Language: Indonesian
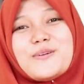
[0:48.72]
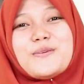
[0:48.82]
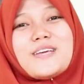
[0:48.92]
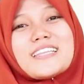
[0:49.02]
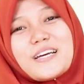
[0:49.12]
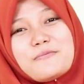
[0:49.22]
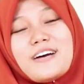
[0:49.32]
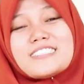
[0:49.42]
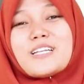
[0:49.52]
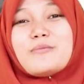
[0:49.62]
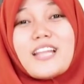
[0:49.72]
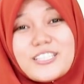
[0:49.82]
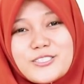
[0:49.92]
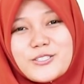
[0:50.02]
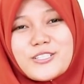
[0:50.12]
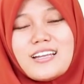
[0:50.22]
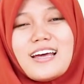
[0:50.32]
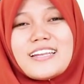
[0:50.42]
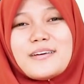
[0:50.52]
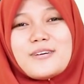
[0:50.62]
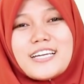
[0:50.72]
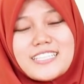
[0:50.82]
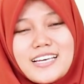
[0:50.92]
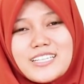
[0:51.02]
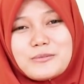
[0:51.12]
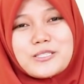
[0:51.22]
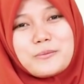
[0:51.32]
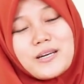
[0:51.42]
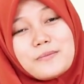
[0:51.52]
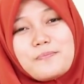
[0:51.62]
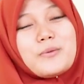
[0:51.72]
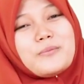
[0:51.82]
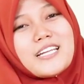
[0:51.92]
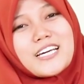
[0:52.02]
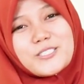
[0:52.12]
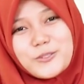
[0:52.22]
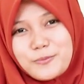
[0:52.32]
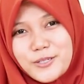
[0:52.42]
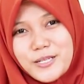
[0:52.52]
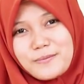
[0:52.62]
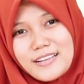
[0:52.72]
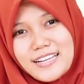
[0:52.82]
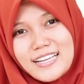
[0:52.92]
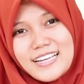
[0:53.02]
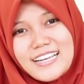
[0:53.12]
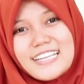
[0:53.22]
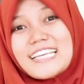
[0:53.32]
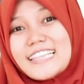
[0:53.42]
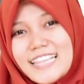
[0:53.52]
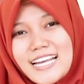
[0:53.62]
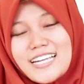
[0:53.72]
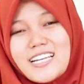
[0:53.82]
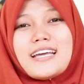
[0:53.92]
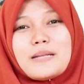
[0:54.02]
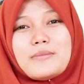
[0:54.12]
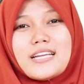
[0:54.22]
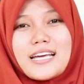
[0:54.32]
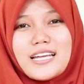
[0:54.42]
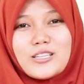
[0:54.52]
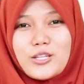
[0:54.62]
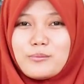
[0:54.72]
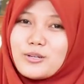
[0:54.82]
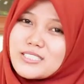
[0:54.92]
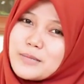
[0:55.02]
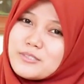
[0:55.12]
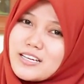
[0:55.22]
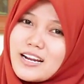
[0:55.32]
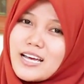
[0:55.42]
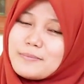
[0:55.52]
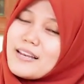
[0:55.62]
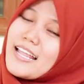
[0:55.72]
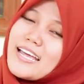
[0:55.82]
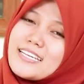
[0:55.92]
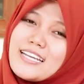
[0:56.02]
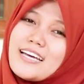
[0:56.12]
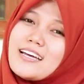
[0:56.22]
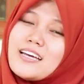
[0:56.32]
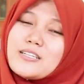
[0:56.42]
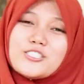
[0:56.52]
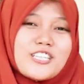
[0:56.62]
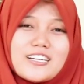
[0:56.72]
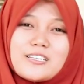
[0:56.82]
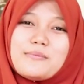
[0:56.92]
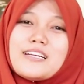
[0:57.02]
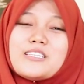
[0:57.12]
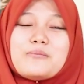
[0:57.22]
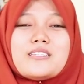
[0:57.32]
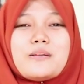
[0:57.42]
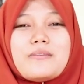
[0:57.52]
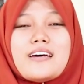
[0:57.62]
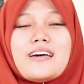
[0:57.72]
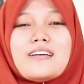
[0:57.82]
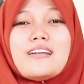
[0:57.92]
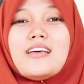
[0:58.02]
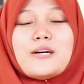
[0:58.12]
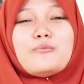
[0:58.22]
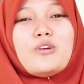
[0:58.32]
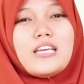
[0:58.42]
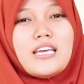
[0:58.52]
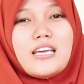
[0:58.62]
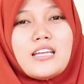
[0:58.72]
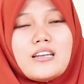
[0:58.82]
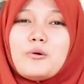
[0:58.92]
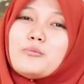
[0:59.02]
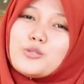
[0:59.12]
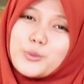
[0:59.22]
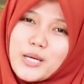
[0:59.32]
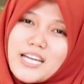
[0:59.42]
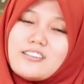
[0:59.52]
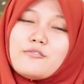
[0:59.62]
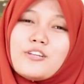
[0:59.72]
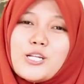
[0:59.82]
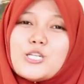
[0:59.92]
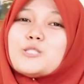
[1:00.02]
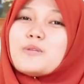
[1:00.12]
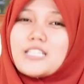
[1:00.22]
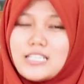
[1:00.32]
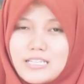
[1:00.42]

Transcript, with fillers: sebelum kita membahas lebih lanjut, ada baiknya teman-teman memberikan support kepada kita dengan menekan tombol subscribe, like, dan share kepada teman-teman yang mungkin membutuhkan video seperti